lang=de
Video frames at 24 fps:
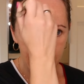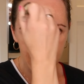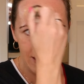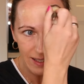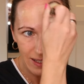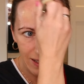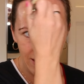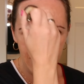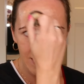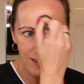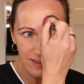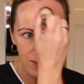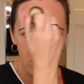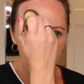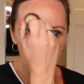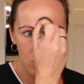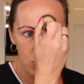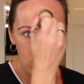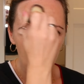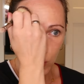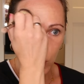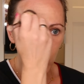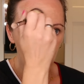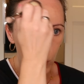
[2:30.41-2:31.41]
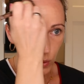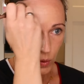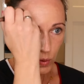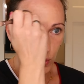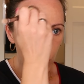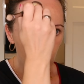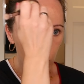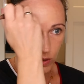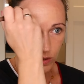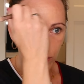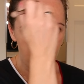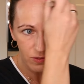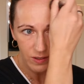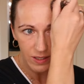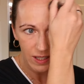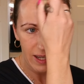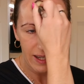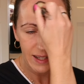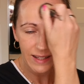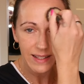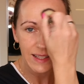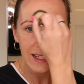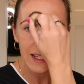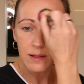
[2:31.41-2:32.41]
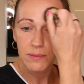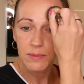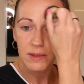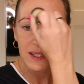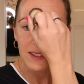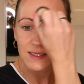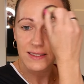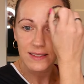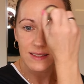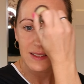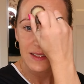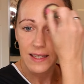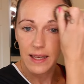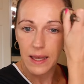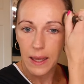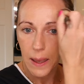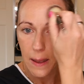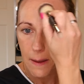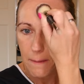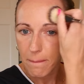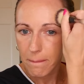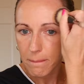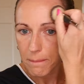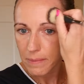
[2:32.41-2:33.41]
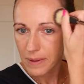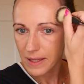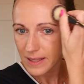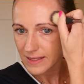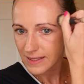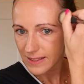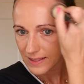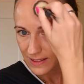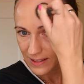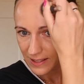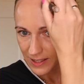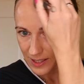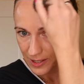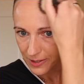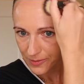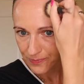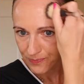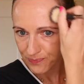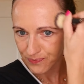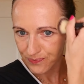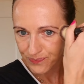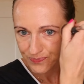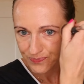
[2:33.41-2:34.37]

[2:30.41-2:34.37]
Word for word: Ich kann das so irgendwie einigermaßen besser